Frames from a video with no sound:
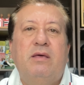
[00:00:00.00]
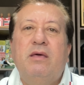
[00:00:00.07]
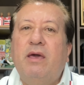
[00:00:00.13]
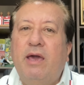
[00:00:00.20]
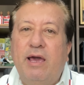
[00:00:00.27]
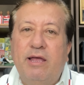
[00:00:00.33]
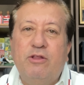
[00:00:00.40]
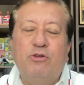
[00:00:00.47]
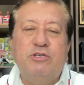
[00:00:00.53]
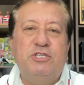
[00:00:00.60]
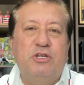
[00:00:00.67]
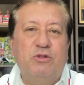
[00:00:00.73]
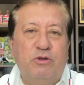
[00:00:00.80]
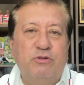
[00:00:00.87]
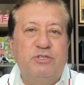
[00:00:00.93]
É,
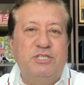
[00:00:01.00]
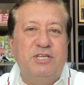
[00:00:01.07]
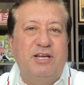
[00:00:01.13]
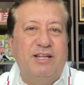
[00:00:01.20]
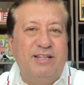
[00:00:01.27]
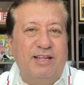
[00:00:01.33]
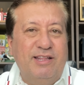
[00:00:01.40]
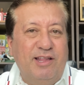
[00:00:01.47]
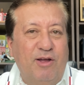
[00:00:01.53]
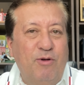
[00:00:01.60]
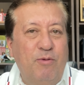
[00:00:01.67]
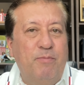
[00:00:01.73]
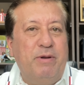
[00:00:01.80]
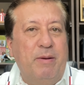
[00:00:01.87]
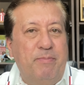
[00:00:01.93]
torcedor do Santa.
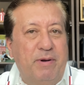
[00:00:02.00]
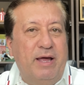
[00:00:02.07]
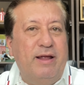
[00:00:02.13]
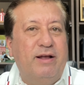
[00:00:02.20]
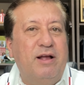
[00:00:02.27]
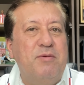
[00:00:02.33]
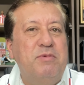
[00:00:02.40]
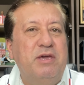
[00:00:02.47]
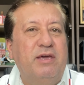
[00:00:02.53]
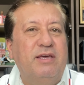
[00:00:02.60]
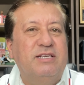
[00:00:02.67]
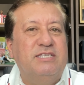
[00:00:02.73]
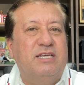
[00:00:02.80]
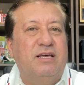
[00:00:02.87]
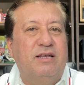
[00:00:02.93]
Então prepare a
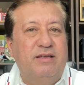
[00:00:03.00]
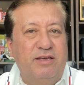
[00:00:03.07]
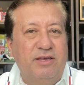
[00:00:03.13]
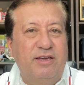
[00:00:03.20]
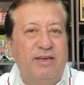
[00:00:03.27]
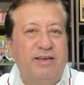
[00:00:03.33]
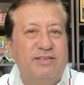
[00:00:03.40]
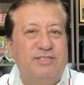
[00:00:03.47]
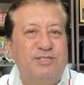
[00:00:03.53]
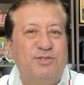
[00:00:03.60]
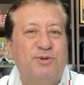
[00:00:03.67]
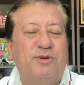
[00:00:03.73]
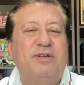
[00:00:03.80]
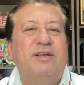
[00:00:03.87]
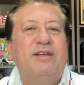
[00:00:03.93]
camisa,
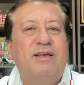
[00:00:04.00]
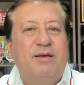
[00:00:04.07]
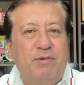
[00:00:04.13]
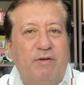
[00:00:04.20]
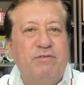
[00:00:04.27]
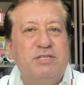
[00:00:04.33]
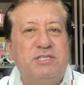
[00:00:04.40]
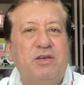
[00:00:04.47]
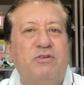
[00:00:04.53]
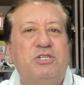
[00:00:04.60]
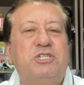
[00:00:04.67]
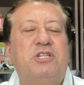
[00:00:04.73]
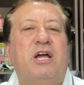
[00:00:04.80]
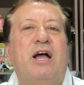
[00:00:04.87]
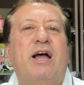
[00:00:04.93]
isso, para você o
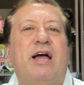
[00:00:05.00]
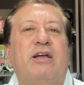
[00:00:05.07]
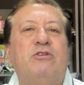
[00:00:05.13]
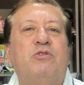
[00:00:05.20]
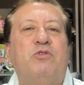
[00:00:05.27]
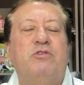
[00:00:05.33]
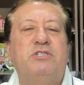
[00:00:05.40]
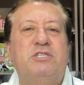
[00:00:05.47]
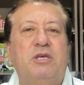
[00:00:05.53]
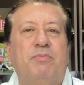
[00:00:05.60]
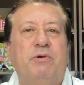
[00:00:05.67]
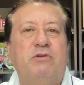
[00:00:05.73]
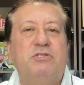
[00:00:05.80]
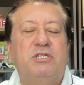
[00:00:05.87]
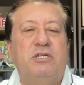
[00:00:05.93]
estádio, torcer
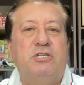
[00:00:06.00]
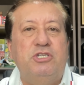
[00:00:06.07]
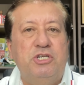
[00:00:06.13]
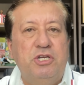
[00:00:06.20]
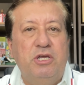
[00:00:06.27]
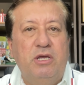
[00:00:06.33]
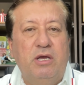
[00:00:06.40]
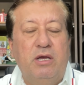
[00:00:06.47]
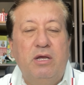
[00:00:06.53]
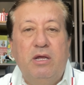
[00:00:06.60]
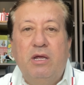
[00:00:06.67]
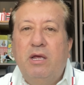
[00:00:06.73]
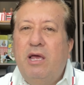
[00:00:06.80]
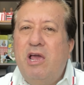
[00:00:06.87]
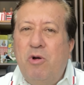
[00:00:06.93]
pelo Santinha.
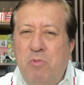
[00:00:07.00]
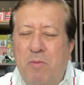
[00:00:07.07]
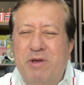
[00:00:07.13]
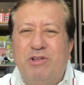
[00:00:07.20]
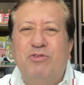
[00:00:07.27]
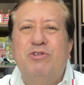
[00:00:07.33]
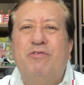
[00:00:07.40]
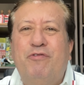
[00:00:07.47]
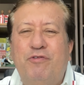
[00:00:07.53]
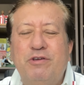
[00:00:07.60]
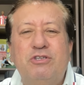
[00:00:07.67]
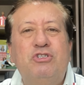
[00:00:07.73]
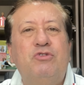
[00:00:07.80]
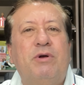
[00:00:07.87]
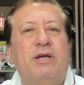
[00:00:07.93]
É um momento
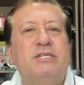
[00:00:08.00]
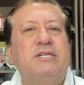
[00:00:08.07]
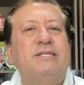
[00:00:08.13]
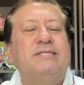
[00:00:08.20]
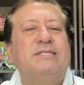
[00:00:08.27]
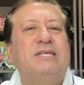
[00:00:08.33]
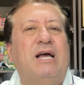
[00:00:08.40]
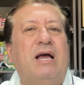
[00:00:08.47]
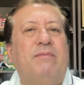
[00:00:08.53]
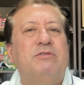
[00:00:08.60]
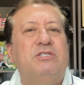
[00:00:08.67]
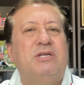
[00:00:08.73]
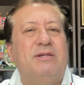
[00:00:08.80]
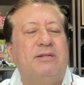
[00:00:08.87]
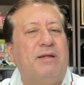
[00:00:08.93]
difícil, é, a gente sabe, o
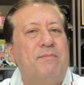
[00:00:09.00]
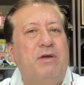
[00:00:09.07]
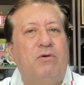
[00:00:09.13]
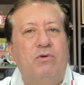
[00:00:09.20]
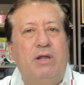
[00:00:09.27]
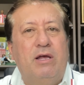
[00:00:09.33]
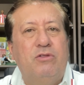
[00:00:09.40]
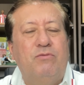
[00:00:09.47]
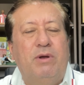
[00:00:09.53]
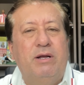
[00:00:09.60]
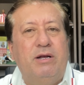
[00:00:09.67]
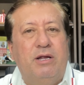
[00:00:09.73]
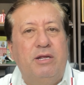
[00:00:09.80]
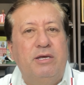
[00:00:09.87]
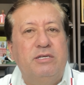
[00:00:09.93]
Santa está mergulhado numa
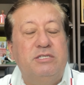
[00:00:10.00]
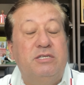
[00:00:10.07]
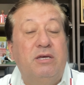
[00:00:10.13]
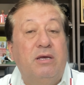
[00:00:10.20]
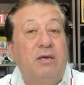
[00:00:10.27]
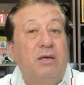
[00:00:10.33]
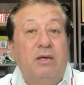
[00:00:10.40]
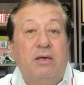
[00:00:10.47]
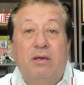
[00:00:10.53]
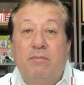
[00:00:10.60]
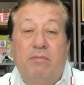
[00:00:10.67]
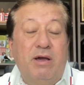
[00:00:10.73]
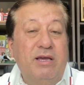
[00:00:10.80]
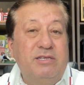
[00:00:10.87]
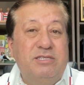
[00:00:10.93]
crise,
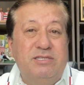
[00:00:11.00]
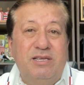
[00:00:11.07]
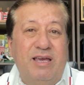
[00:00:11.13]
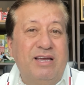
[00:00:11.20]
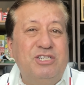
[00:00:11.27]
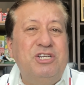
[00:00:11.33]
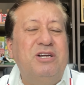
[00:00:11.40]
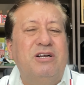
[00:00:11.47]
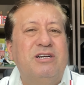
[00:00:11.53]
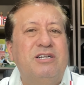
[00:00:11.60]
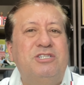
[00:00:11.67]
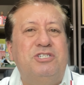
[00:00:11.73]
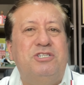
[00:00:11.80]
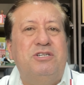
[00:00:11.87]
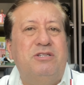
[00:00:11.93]
mas é
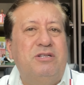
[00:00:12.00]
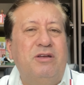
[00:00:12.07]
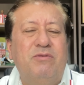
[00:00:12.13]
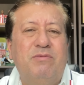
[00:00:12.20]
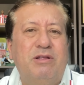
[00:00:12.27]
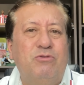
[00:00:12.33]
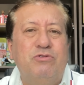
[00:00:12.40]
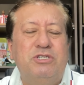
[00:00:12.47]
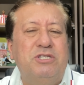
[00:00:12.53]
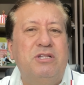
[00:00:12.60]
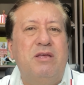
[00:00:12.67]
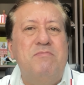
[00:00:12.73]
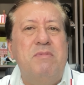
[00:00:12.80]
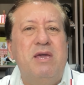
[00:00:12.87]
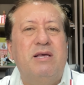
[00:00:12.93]
gigante, tem uma
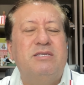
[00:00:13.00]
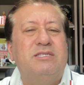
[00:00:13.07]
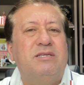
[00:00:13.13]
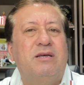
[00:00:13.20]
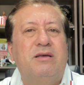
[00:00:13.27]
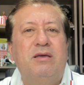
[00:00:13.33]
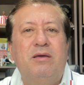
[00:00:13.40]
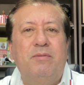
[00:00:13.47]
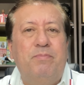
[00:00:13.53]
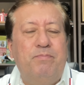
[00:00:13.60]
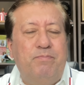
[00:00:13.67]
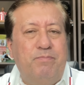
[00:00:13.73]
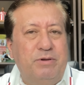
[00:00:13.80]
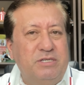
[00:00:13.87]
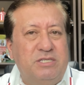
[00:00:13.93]
torcida imensa e
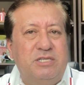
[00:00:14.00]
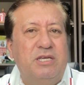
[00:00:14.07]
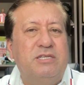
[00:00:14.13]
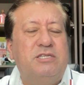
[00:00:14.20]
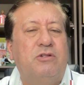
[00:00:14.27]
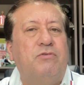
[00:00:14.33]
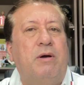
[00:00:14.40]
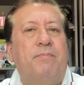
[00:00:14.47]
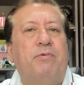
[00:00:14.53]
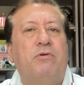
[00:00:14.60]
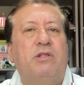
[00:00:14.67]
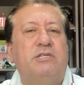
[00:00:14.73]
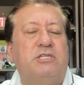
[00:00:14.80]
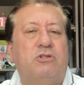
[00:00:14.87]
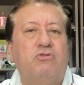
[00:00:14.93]
precisa do
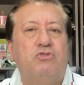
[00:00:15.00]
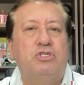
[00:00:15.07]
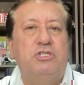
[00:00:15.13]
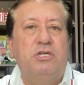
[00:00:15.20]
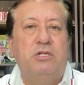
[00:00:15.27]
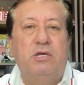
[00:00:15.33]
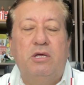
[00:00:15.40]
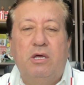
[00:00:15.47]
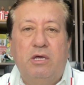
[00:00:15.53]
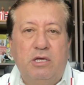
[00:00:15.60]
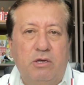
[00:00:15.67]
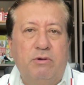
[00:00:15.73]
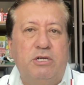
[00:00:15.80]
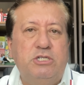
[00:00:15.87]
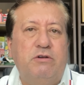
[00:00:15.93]
apoio dessa torcida.
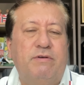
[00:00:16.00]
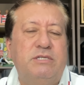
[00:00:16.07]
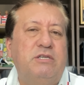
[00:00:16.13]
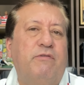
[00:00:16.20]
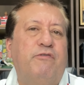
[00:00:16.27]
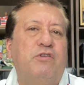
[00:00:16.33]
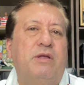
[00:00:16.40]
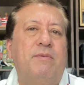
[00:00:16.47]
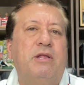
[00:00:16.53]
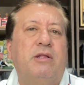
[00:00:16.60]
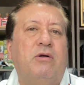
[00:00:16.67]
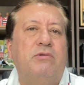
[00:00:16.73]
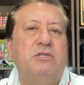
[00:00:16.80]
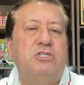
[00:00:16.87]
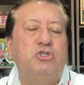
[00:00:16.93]
E eu acho que vai ser
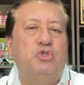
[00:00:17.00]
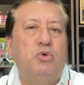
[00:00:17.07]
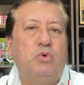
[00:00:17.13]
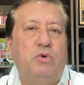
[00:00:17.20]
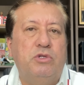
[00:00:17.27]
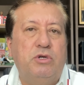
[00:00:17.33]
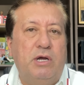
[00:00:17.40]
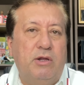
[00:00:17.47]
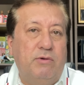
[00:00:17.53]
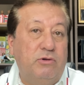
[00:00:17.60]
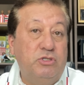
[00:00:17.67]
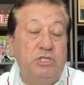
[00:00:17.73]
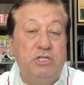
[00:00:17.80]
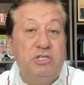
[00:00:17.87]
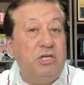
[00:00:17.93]
fundamental nesse jogo contra o
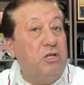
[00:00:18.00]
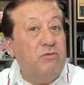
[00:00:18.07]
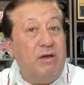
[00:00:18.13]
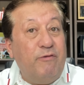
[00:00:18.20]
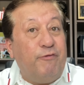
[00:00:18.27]
Caruaru City, que não é